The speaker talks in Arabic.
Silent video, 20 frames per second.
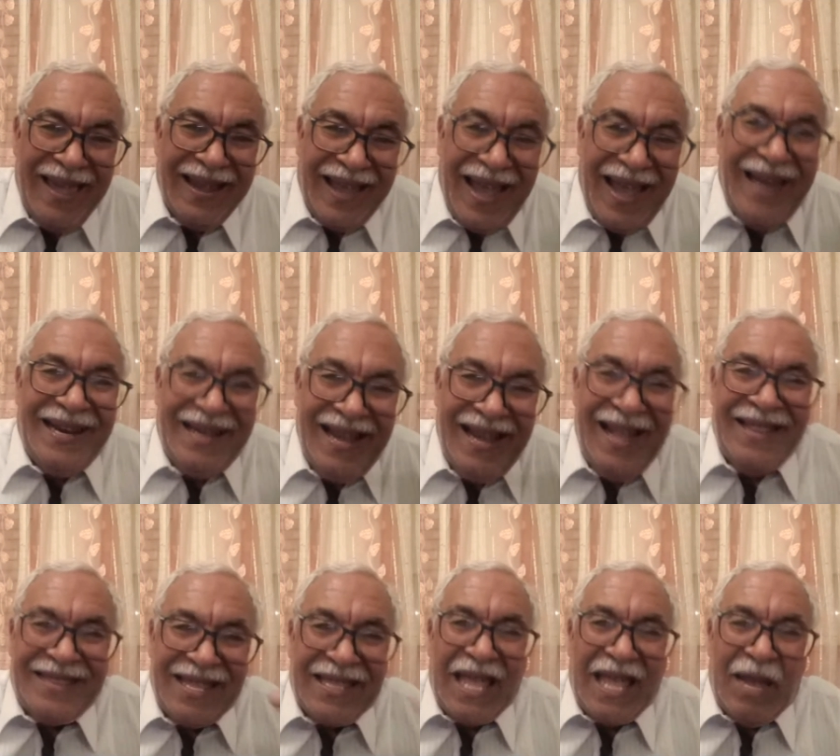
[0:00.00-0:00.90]
قال لي
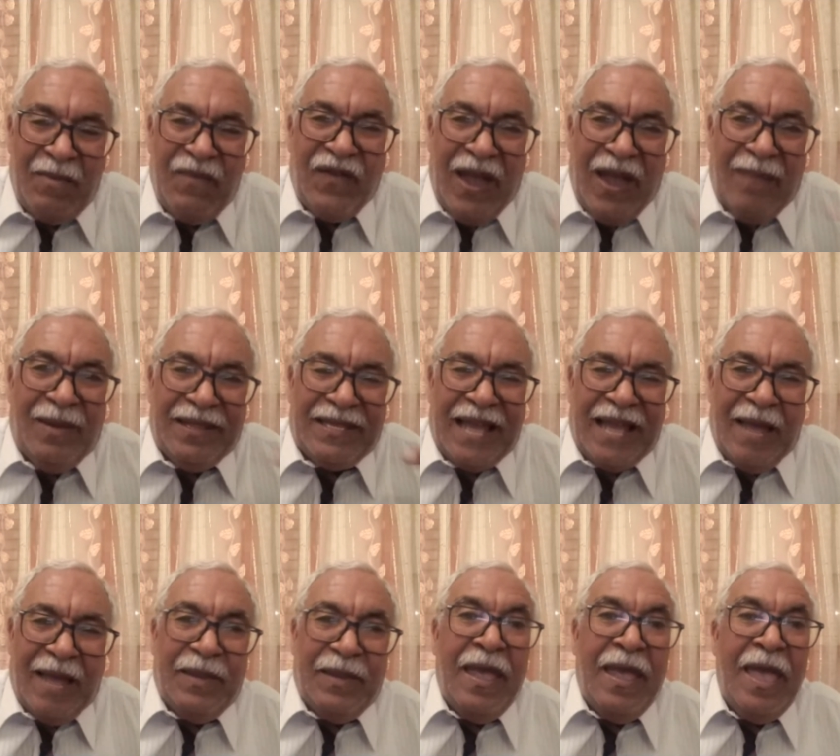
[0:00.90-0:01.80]
انت تعمل في حمله
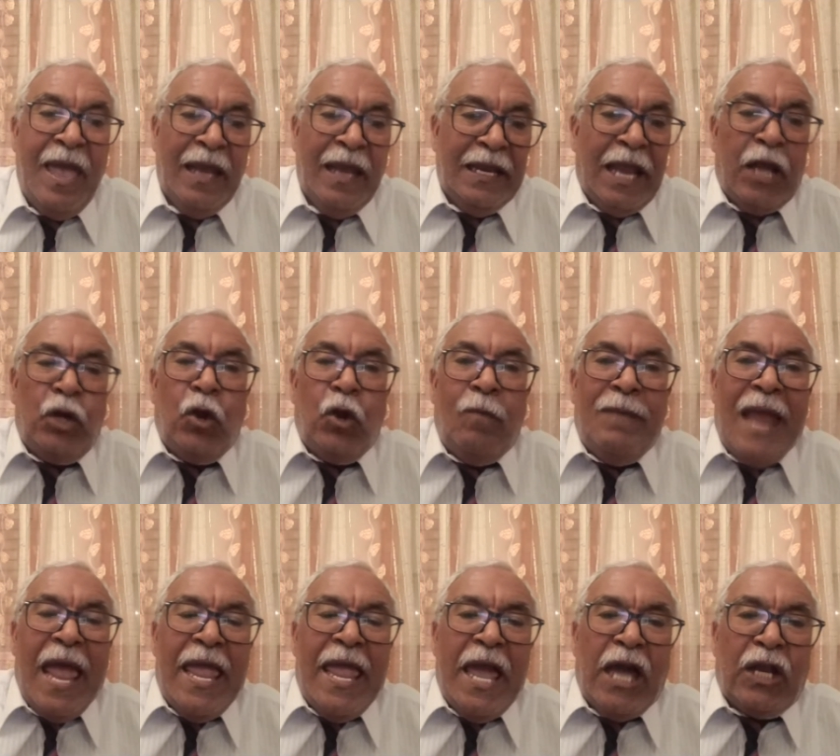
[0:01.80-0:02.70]
انتخابيه لانهم
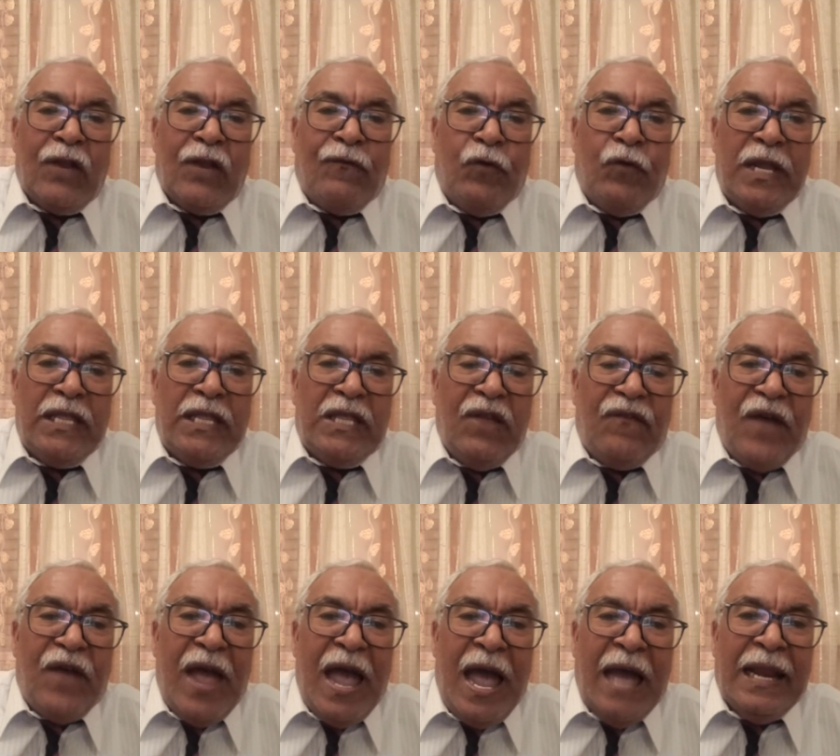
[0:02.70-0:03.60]
لا يعرفون
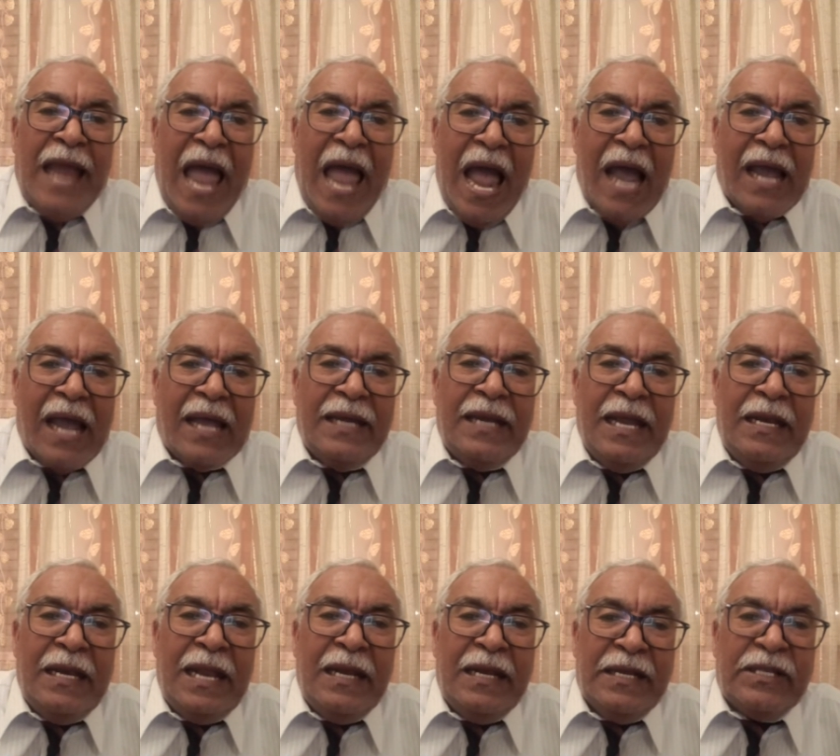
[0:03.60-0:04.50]
الدفاع على حق
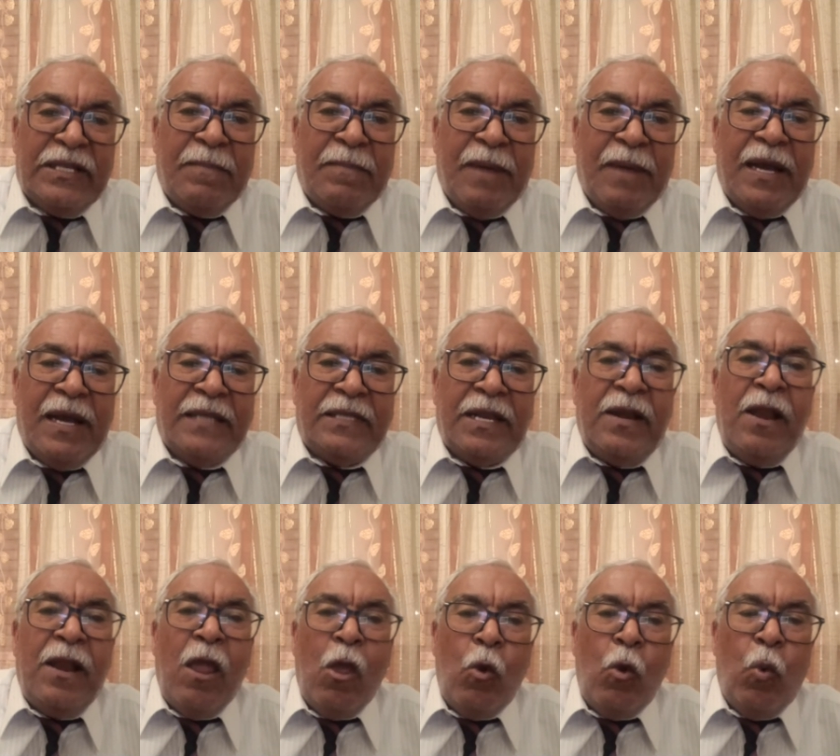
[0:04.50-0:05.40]
الا لاختبارات
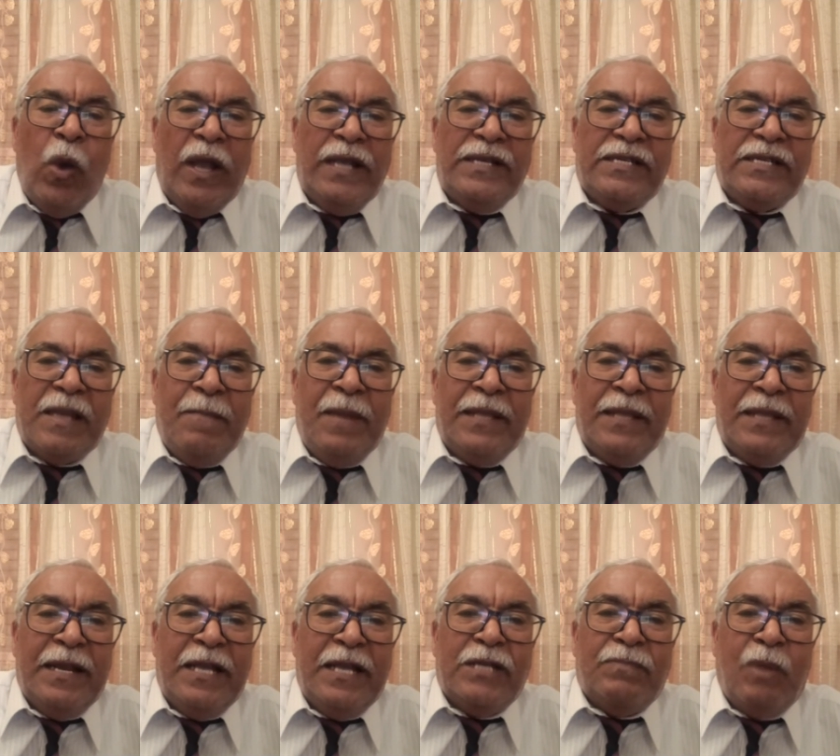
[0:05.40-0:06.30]

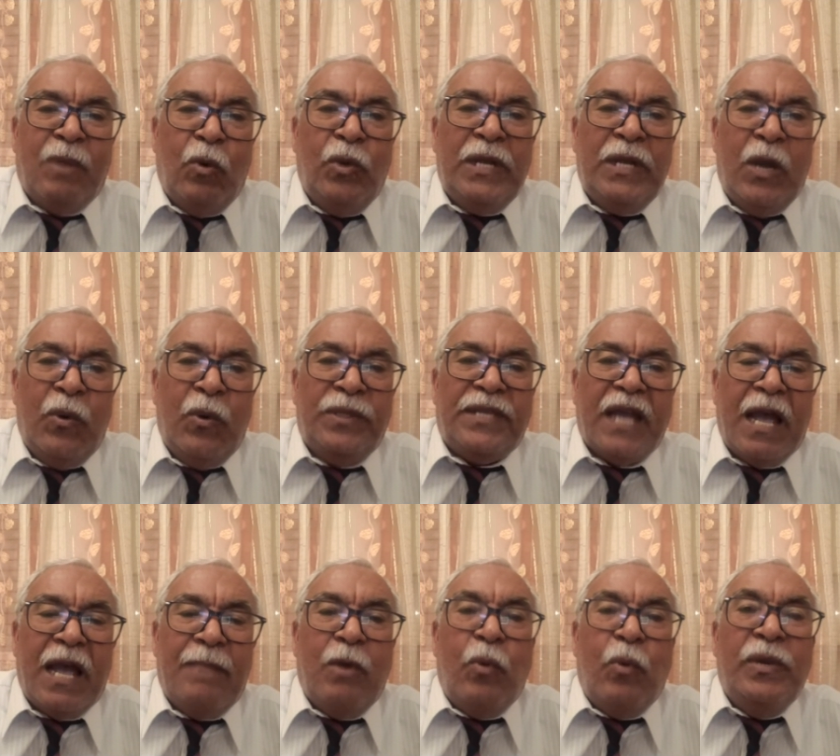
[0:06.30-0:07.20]
وحسابات حزبويه
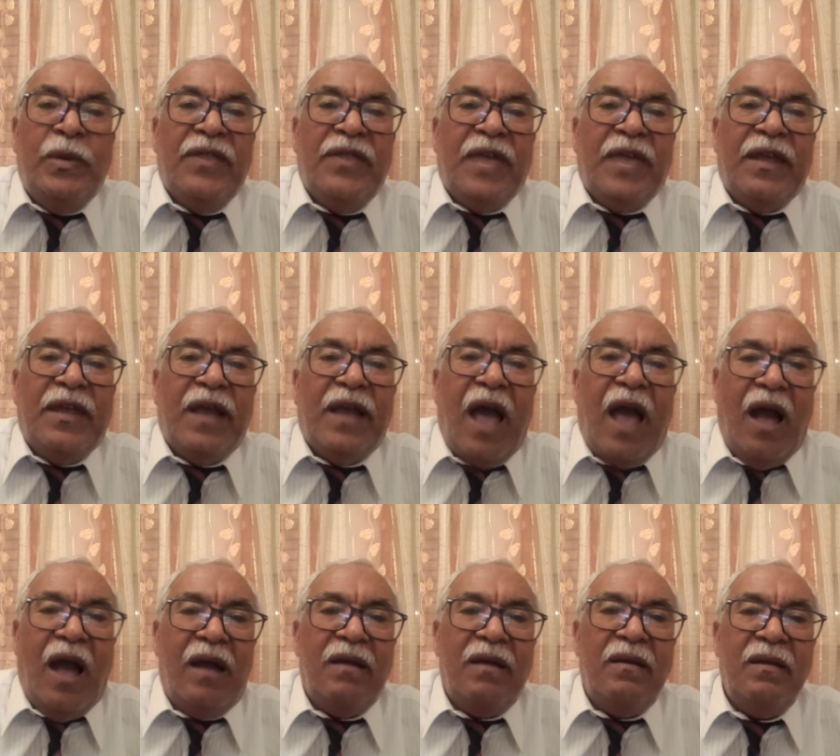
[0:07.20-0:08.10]
وانتخابويه ضيقه
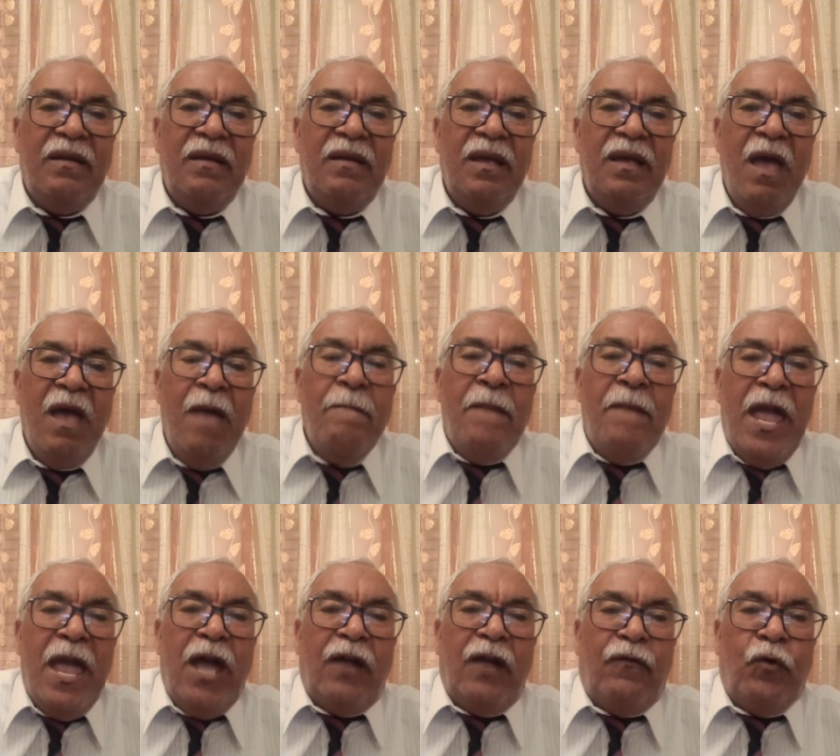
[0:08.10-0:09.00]
ما
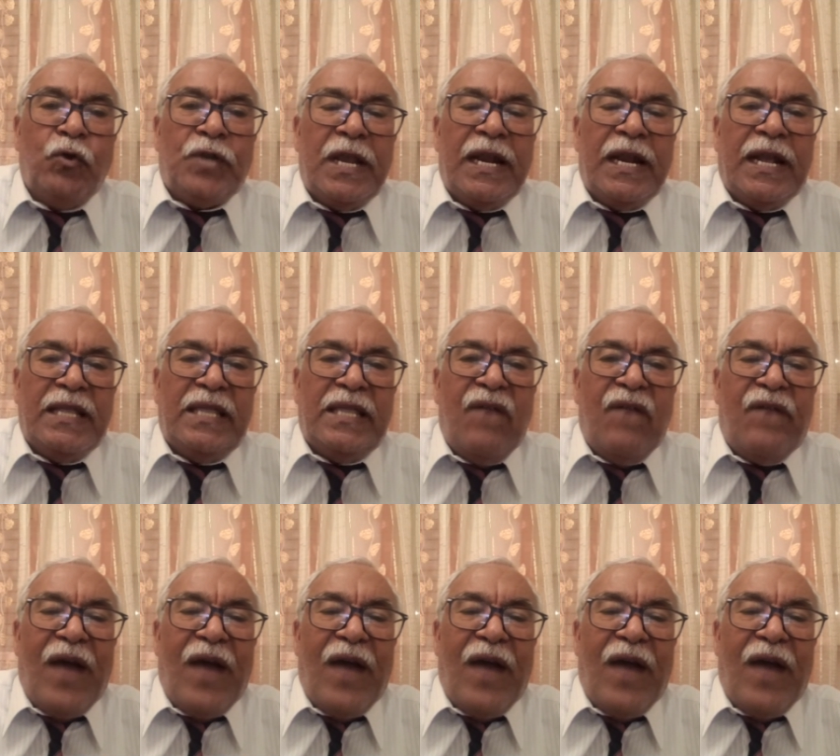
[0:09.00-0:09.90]
نعم. يعرفوش انك تدافع
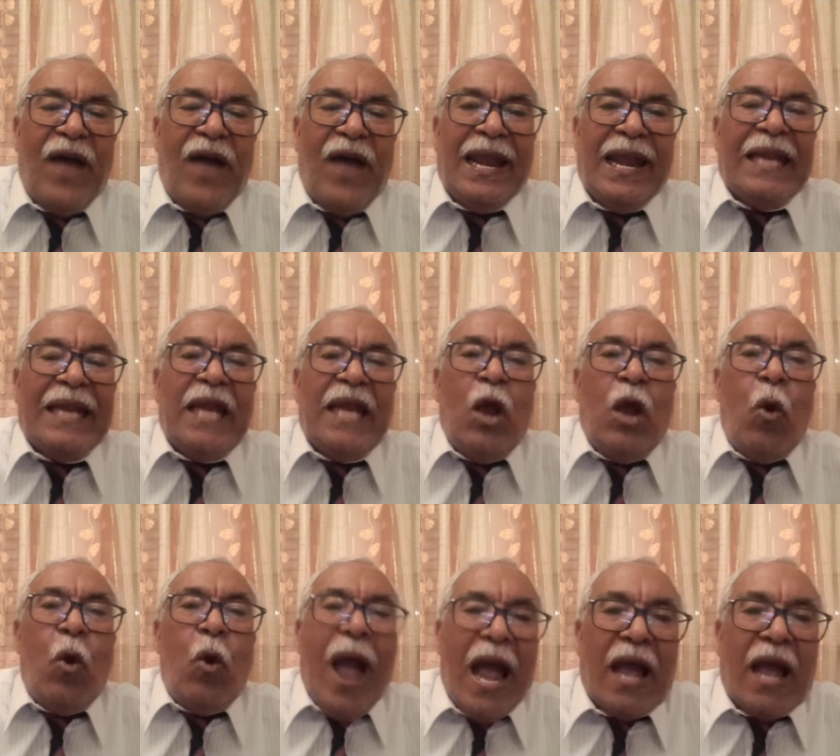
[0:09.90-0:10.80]
على الحق
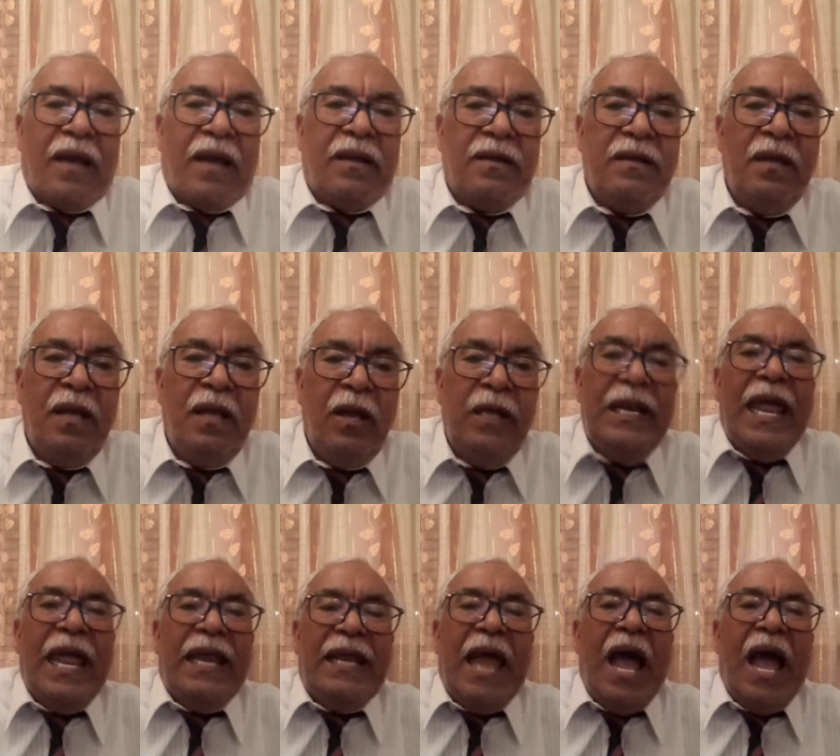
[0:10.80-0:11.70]
لانه حق
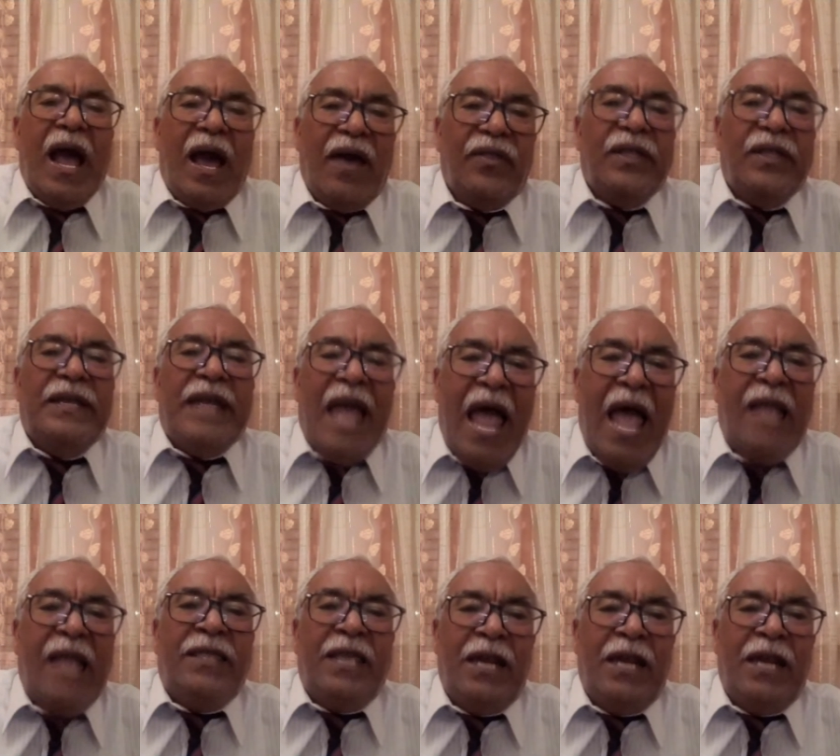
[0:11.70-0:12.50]
لانها قضيه عادله